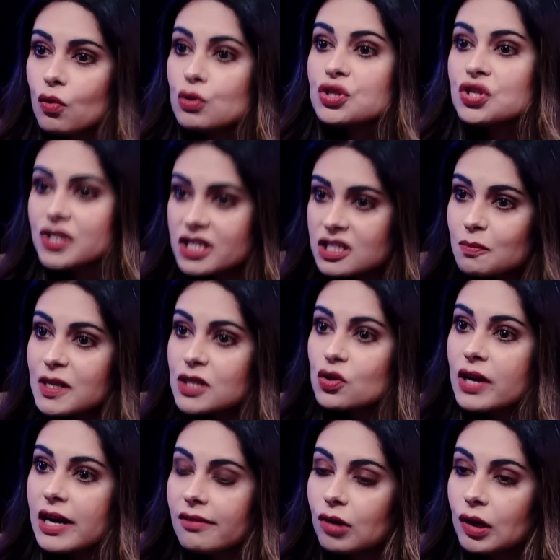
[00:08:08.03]
उस चीज में जो
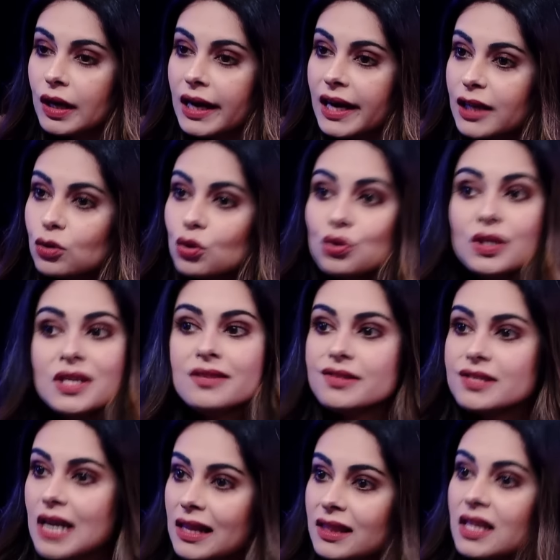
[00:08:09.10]
है वो लगाई तो तीन
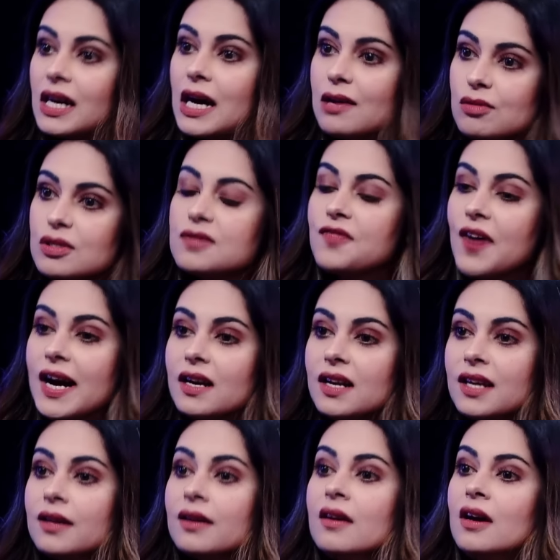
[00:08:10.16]
साल तक आई वॉज
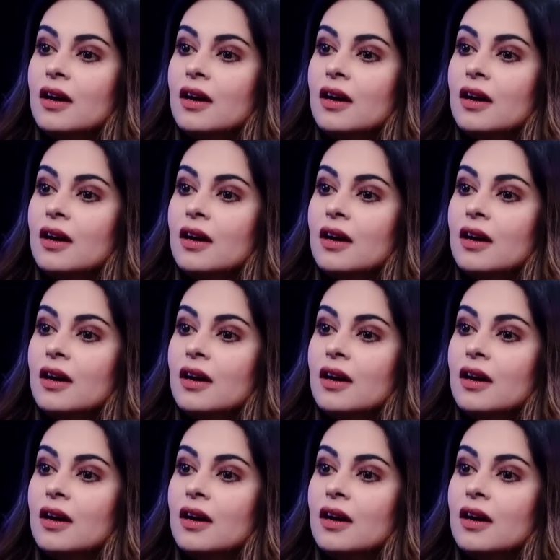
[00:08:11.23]
फाइंडिंग